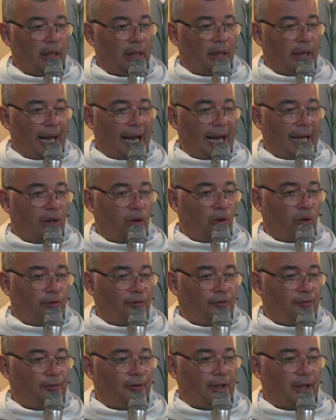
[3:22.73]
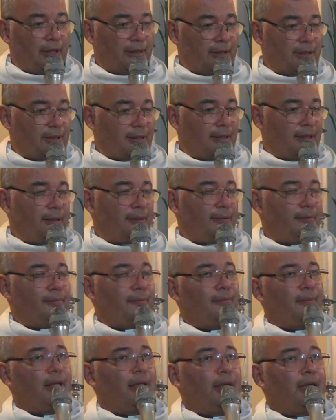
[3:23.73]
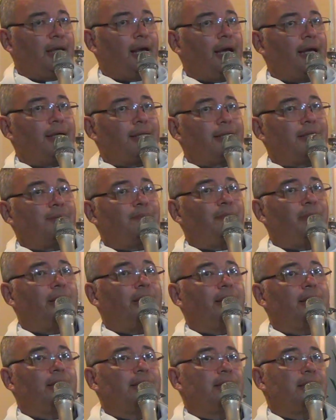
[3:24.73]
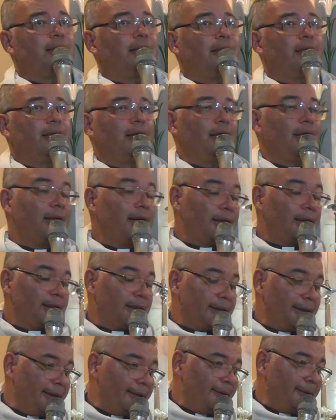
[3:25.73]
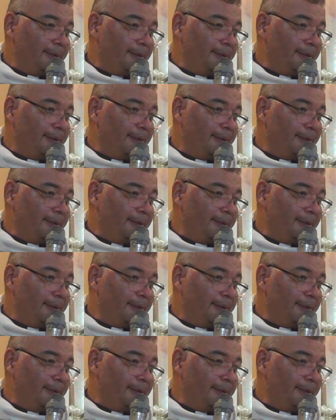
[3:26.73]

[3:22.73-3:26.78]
a confiança e a esperança que ela tem.